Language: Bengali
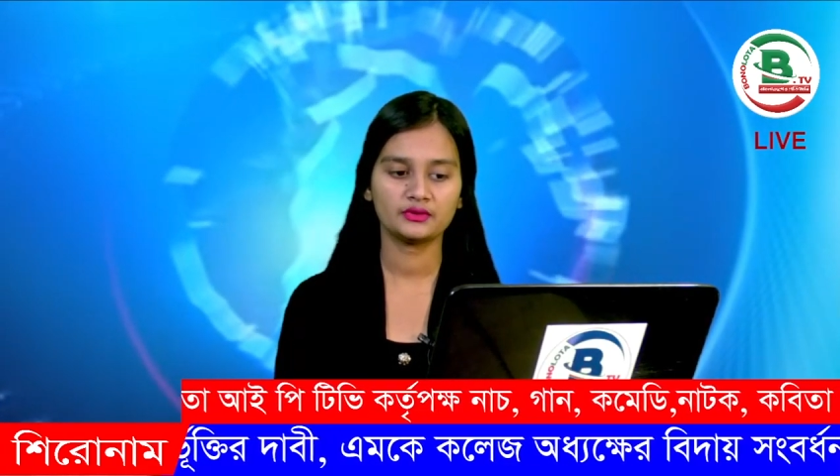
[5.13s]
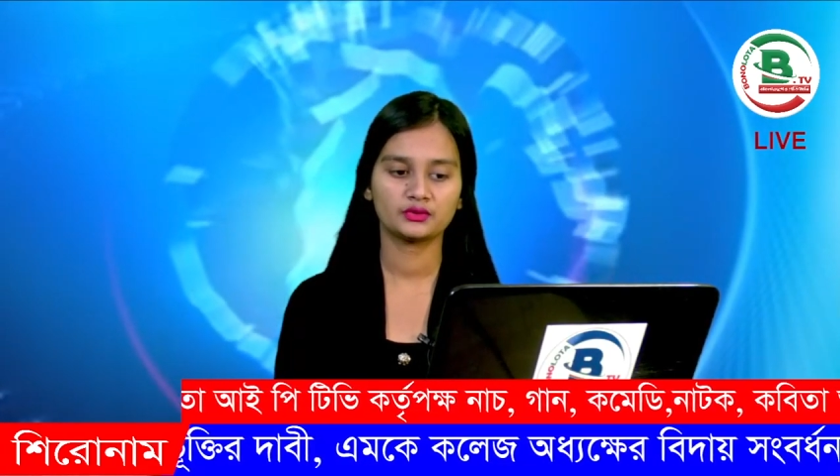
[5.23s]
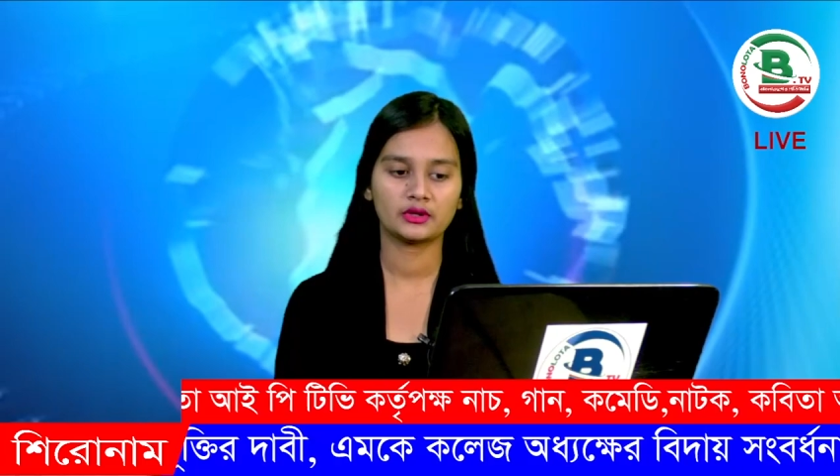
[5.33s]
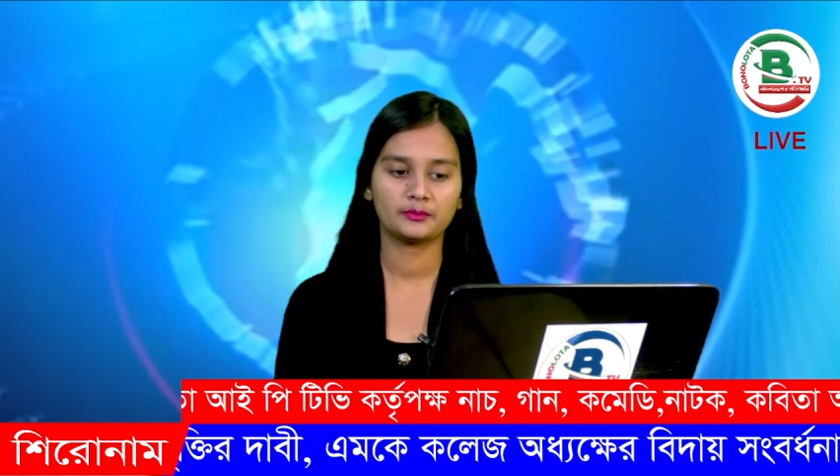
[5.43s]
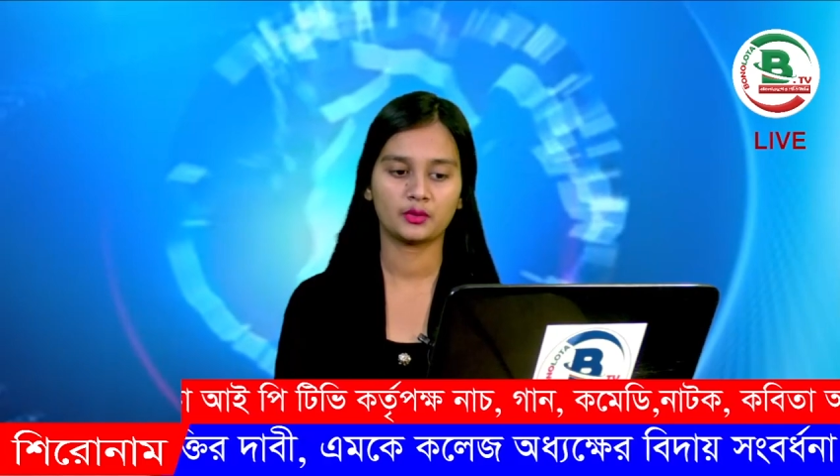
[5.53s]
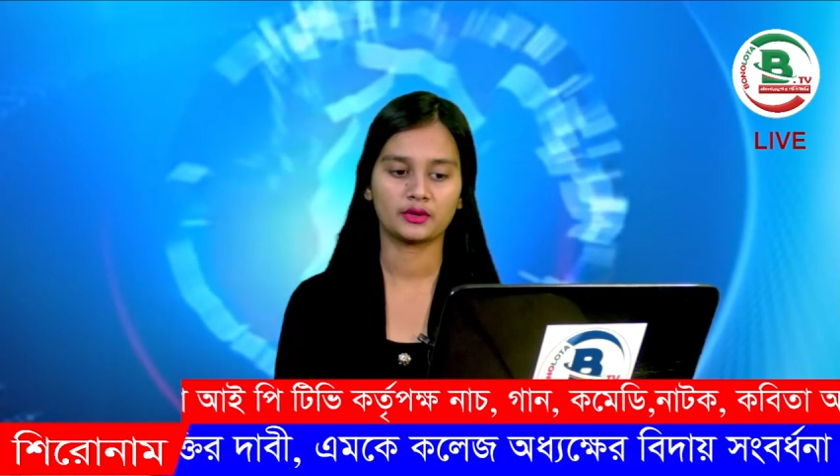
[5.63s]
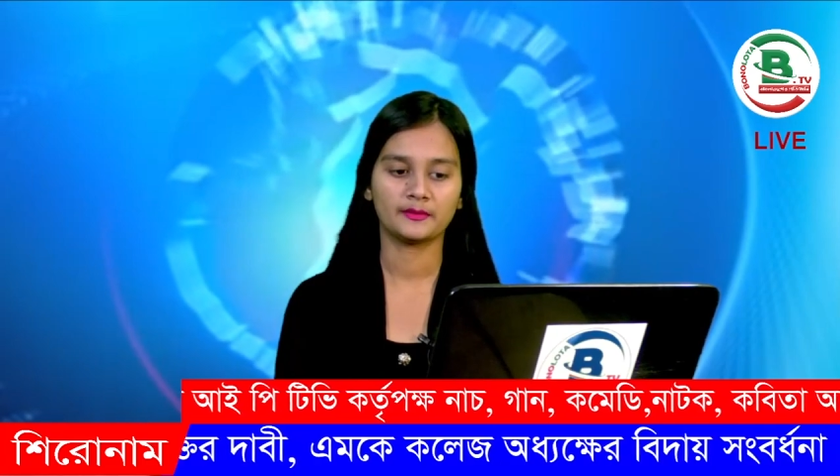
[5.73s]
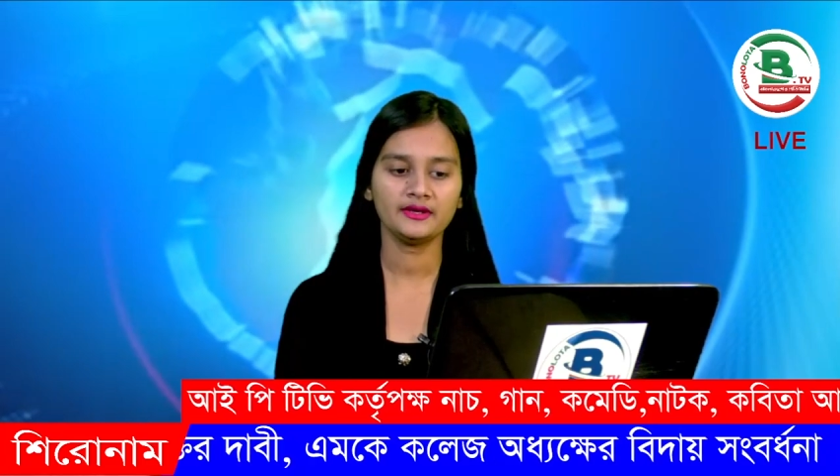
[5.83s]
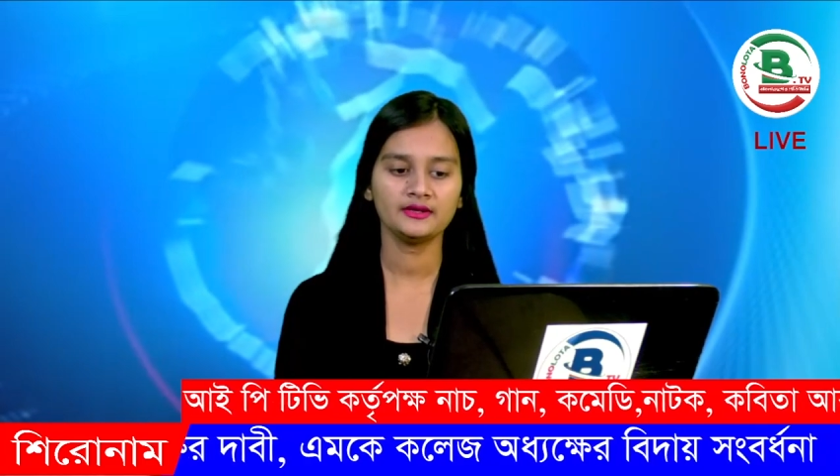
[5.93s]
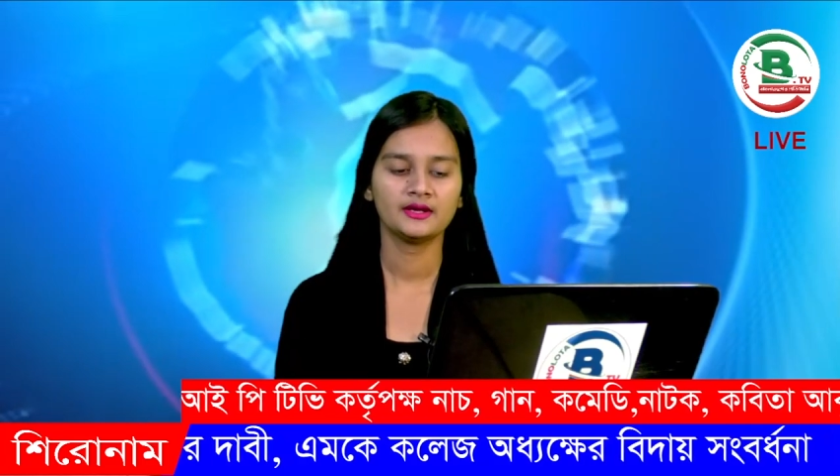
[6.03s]
টুয়েলভ
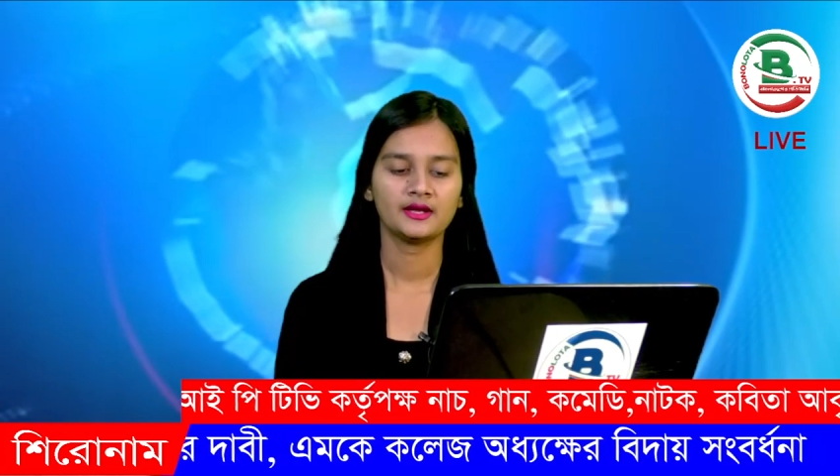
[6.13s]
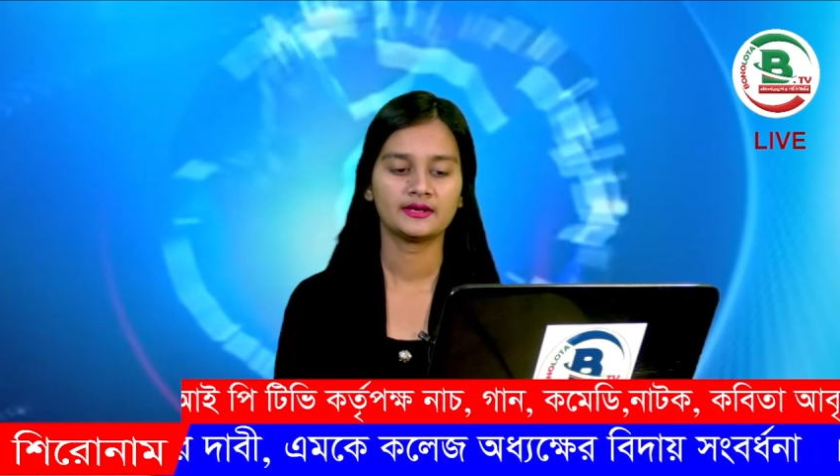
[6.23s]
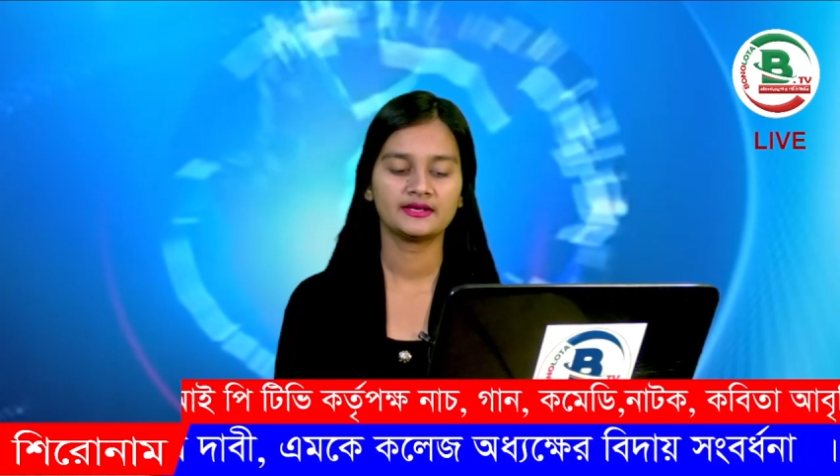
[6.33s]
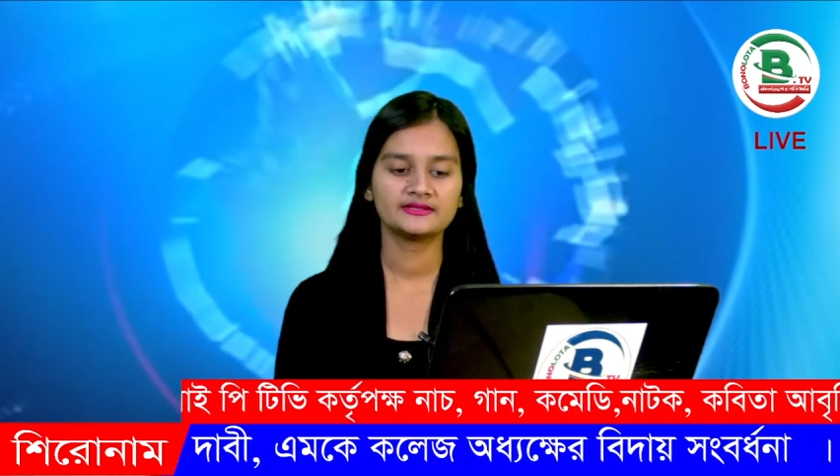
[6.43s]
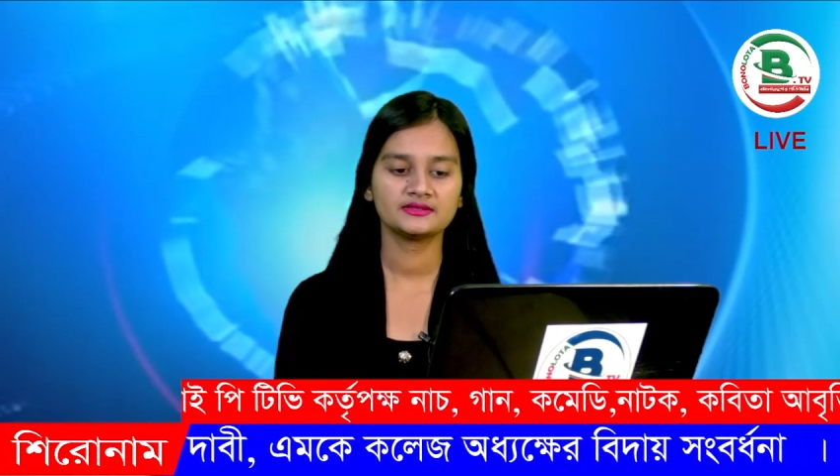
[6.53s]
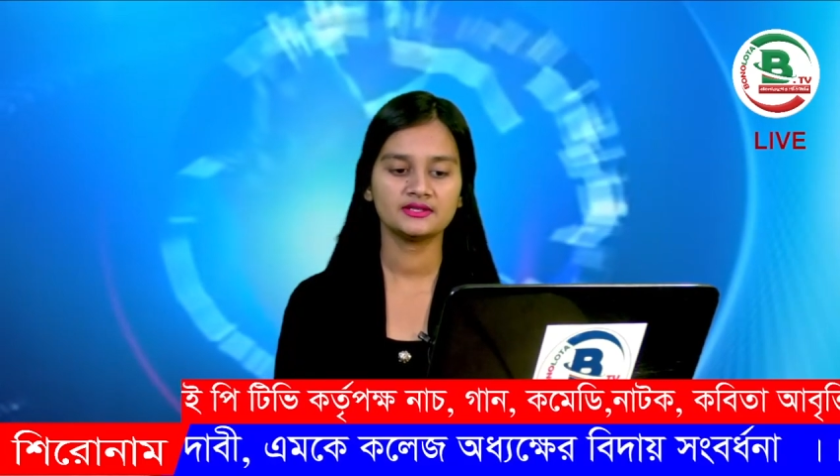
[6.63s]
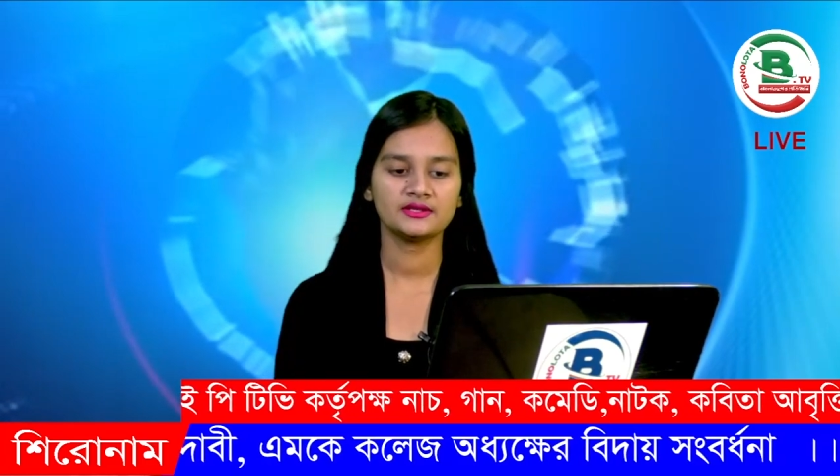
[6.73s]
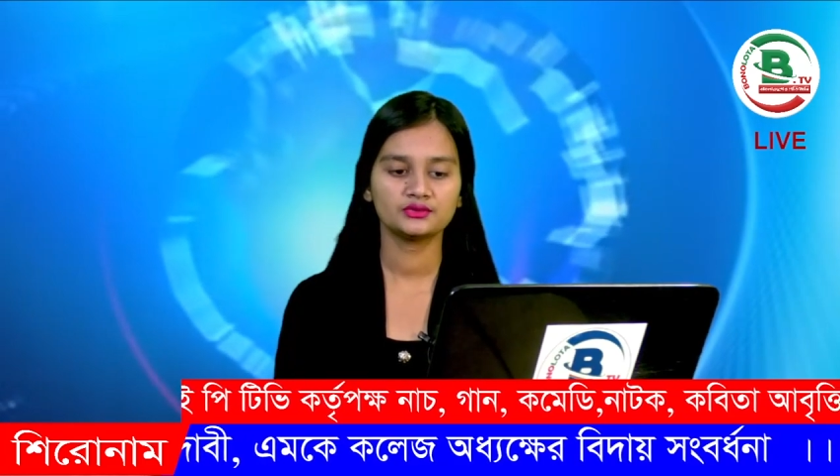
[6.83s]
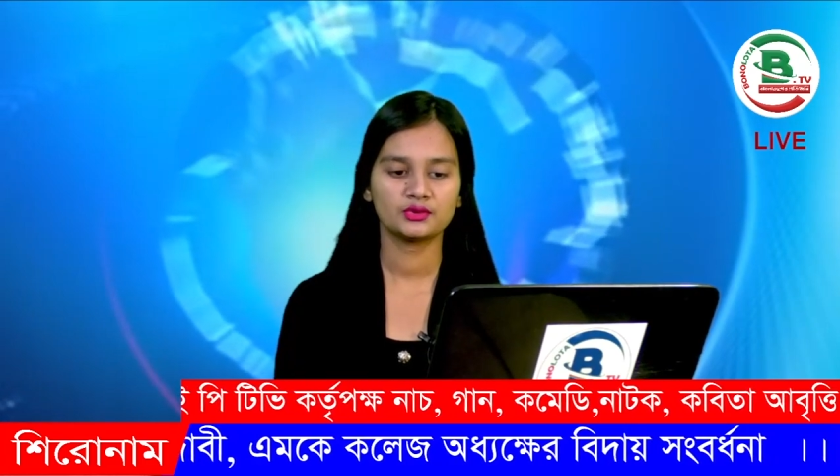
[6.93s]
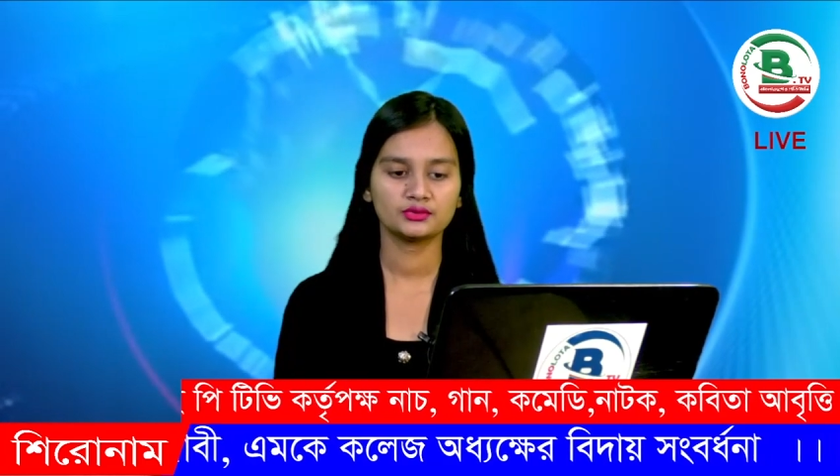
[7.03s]
পর্বে নিজেদের
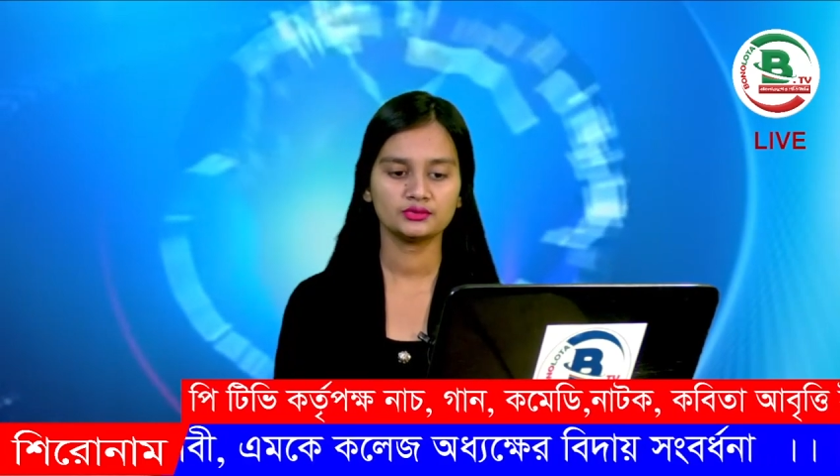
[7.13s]
চতুর্থ